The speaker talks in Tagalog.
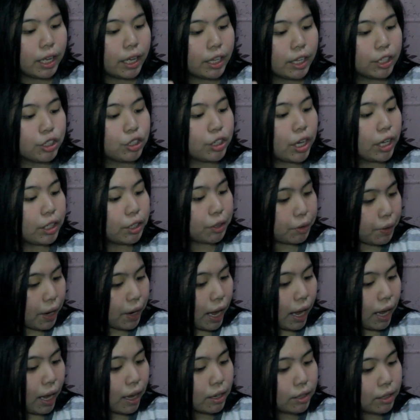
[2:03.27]

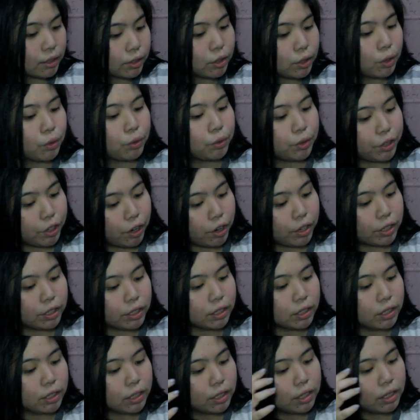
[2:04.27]
etc. So, yon
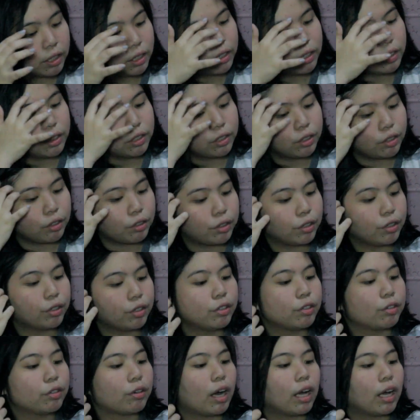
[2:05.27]
So,
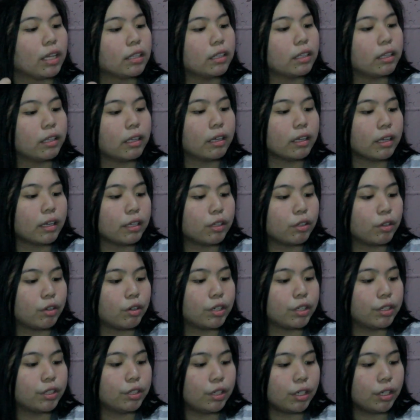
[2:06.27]
yun yung ating
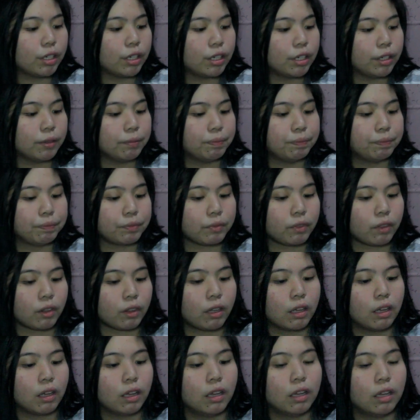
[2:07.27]
in-order.
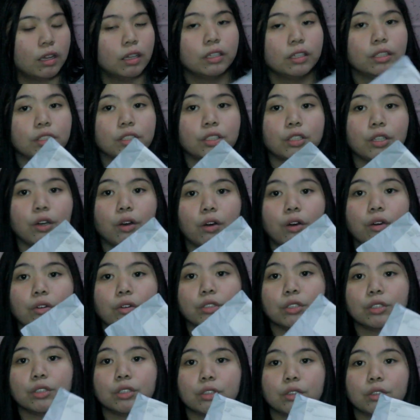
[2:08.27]

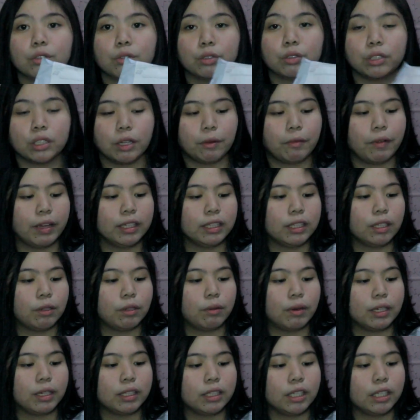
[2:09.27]
So,
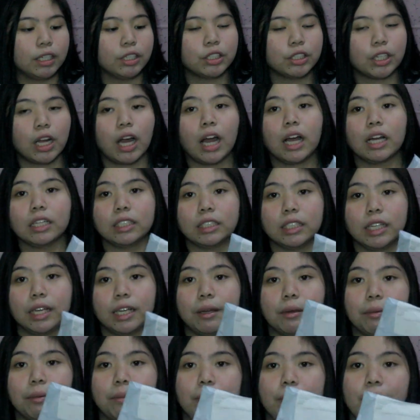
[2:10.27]
271 na siya
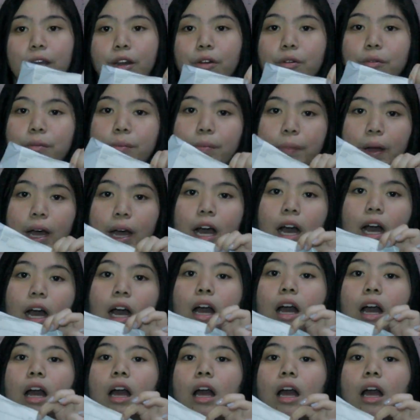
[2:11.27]
kasi meron pang